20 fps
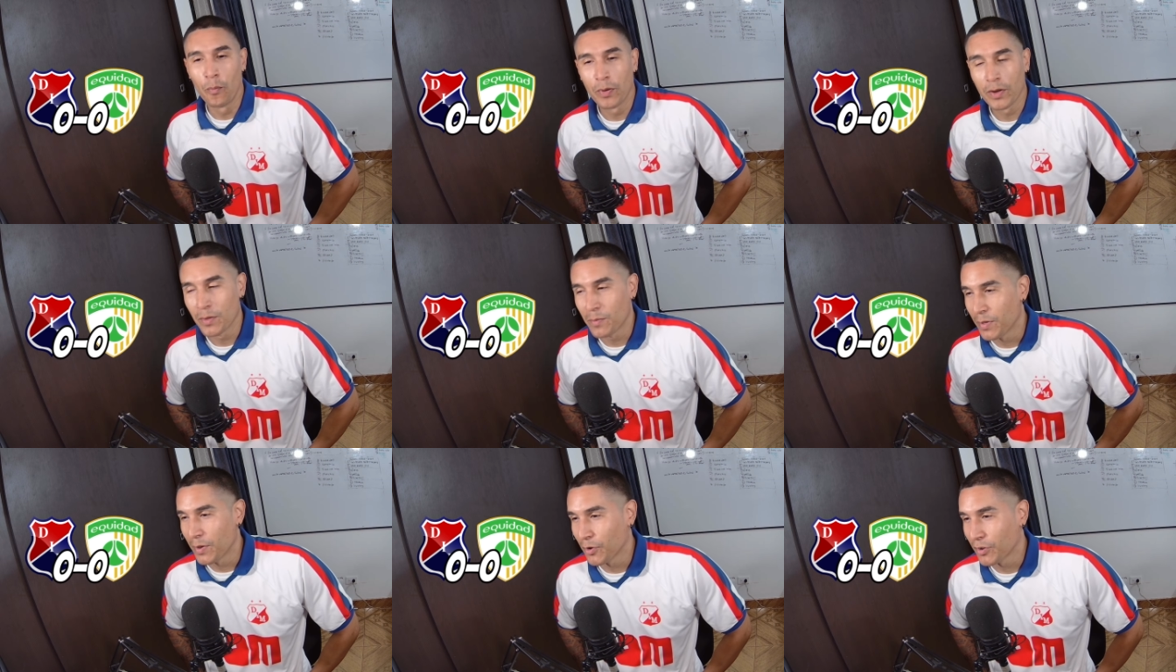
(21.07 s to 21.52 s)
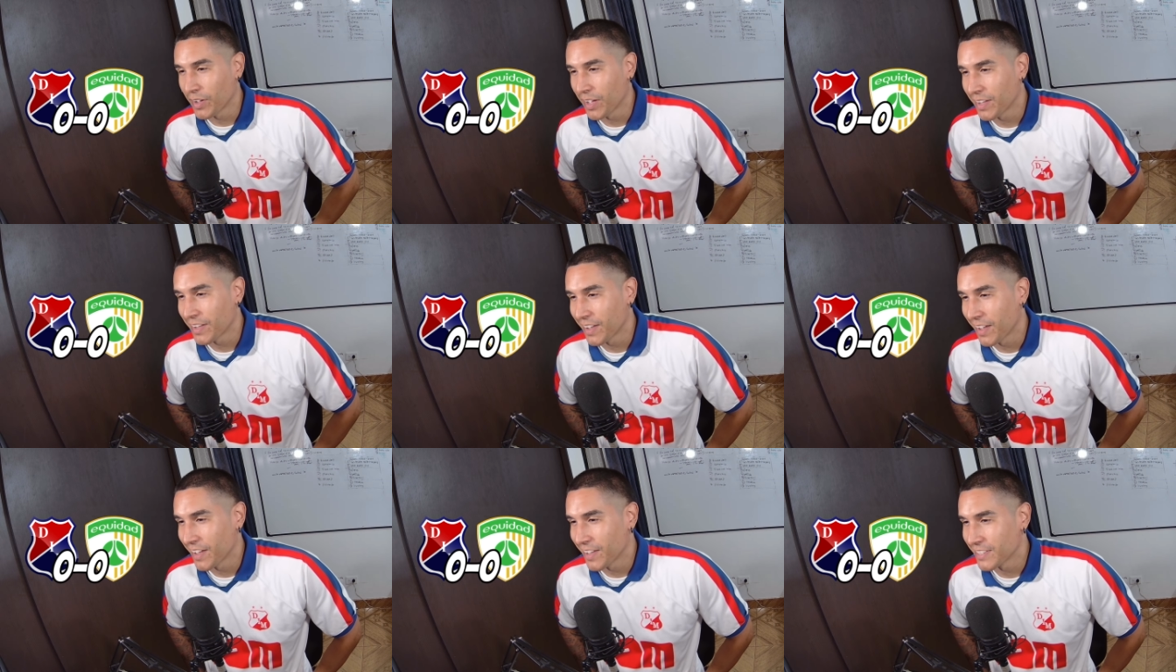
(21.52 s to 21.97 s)
primero que
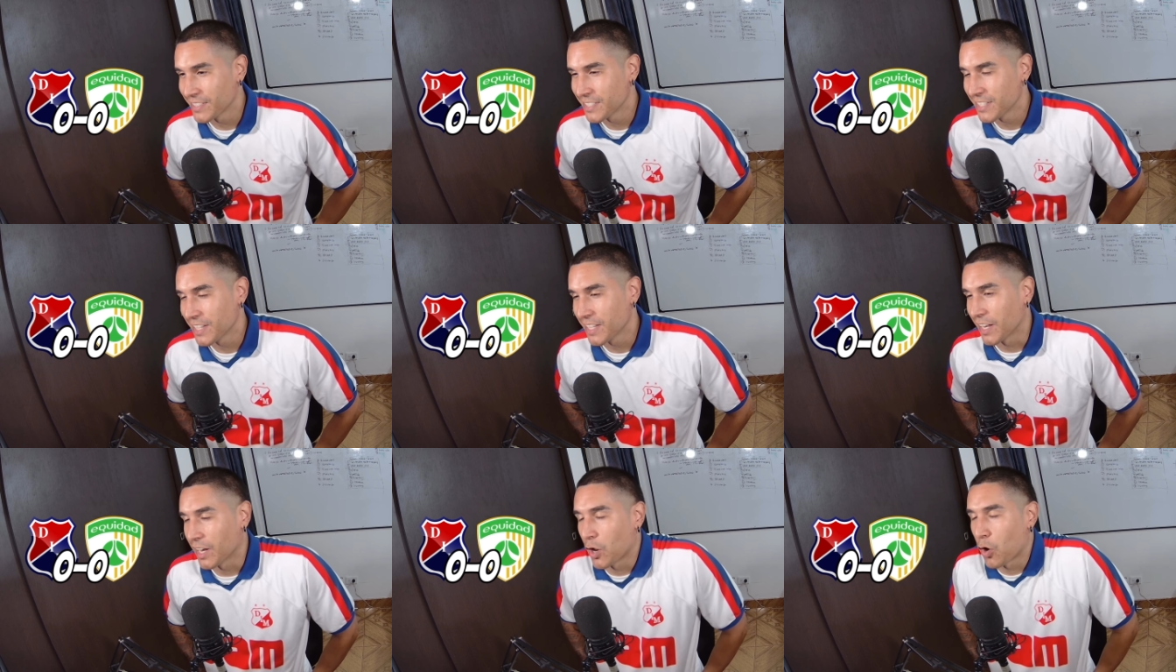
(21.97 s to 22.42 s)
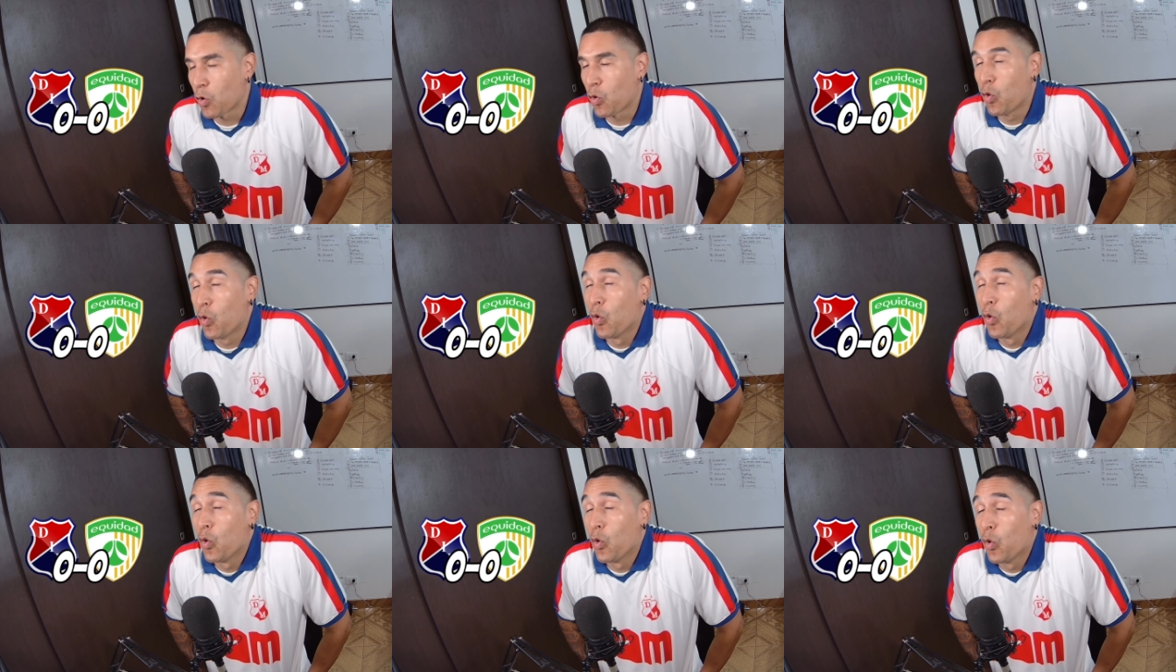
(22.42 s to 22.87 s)
hay que decir,
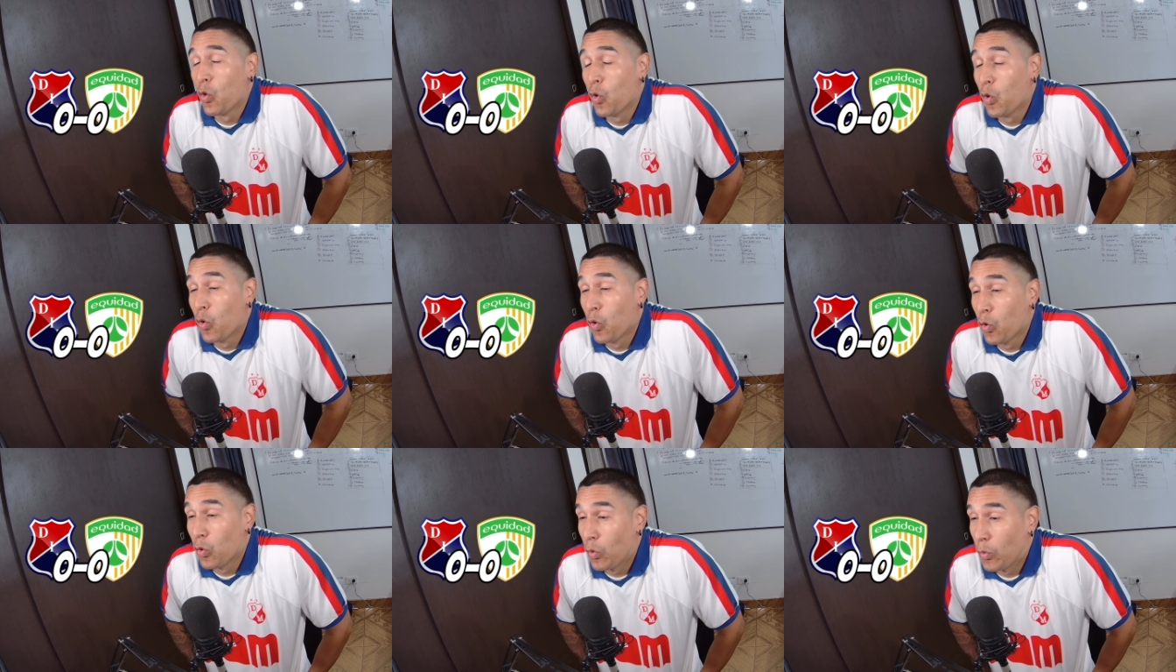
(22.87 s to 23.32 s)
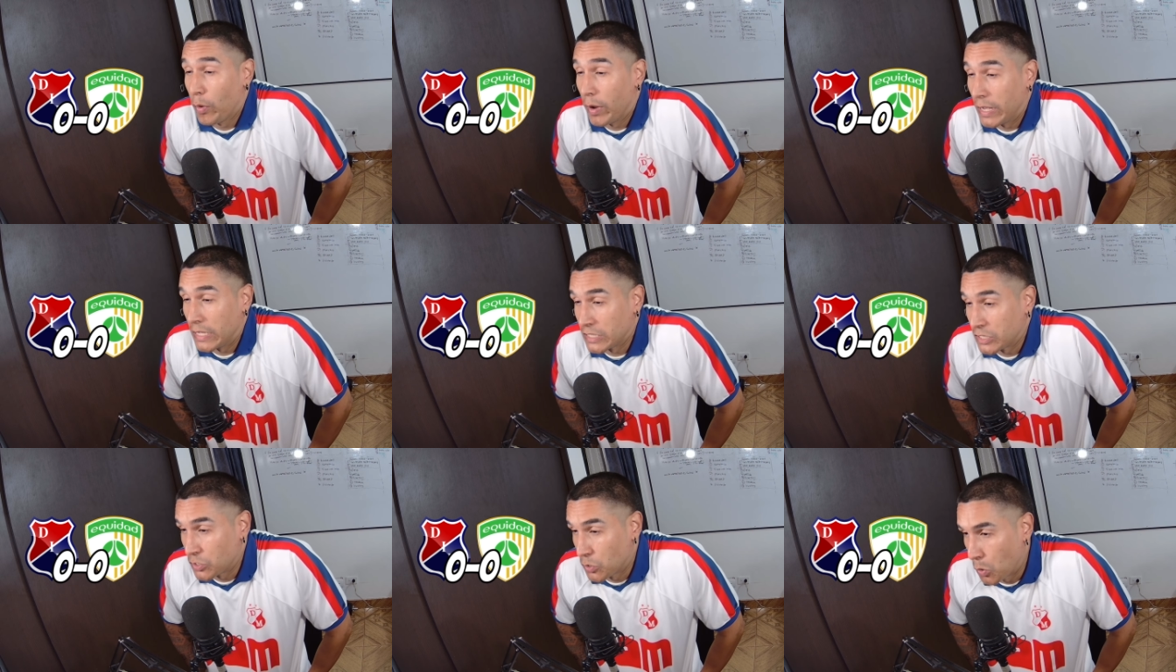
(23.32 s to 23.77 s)
culo
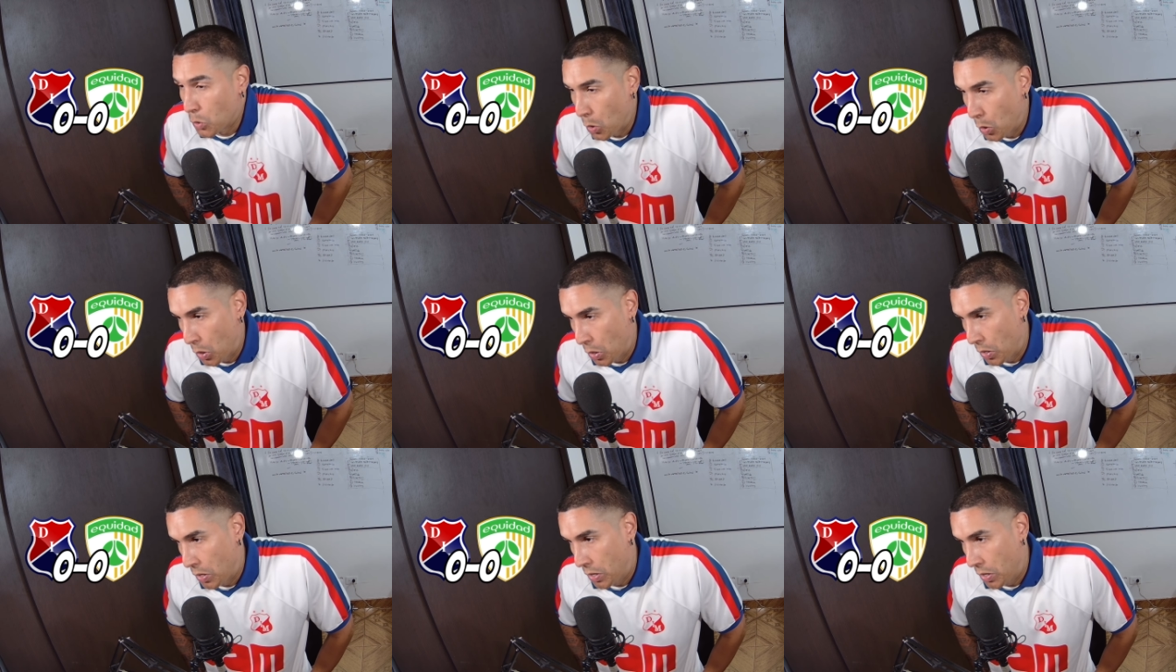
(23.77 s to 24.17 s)
de sol.